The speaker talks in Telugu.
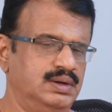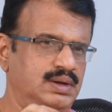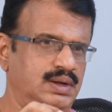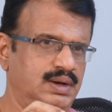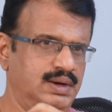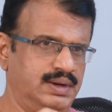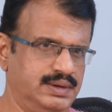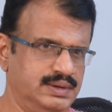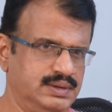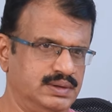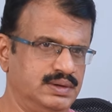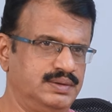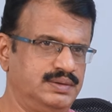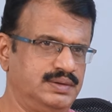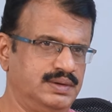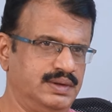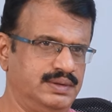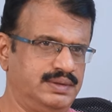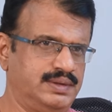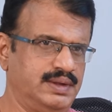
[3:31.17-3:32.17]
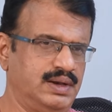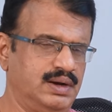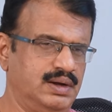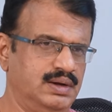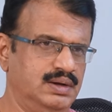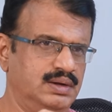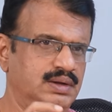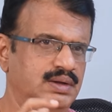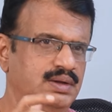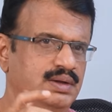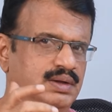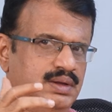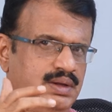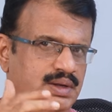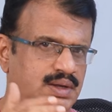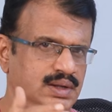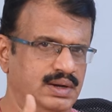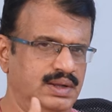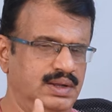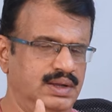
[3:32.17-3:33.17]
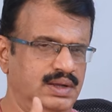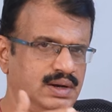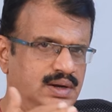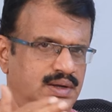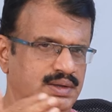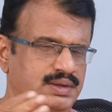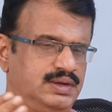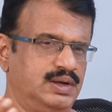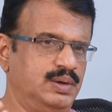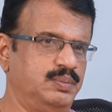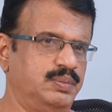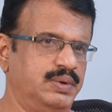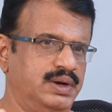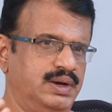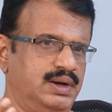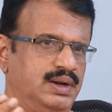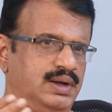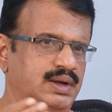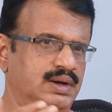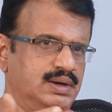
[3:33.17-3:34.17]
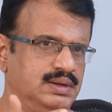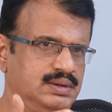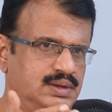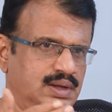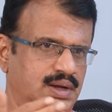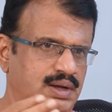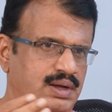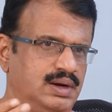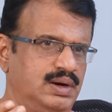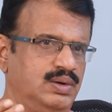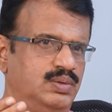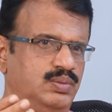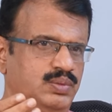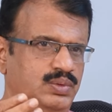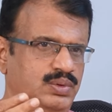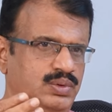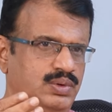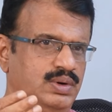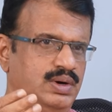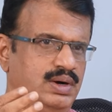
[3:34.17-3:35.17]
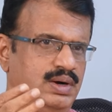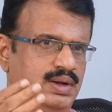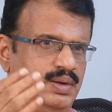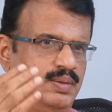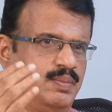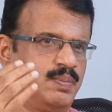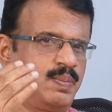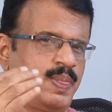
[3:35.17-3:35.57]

అలిగేషన్స్ చేస్తారా ఈయన ఏ రాజకీయ పార్టీకైనా దగ్గరగా ఉంటున్నాడా